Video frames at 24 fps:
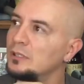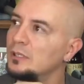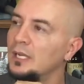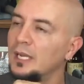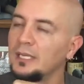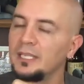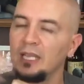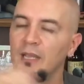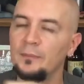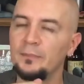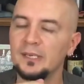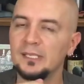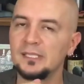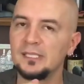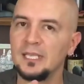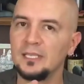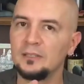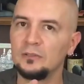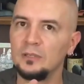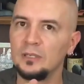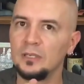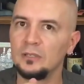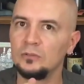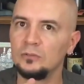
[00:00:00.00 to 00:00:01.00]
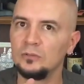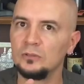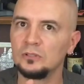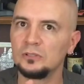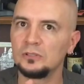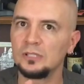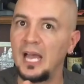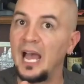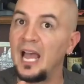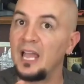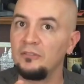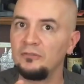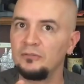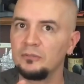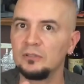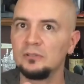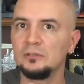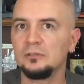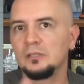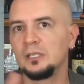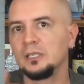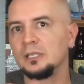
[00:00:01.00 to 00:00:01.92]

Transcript: aquí apreciando algunos iPhones.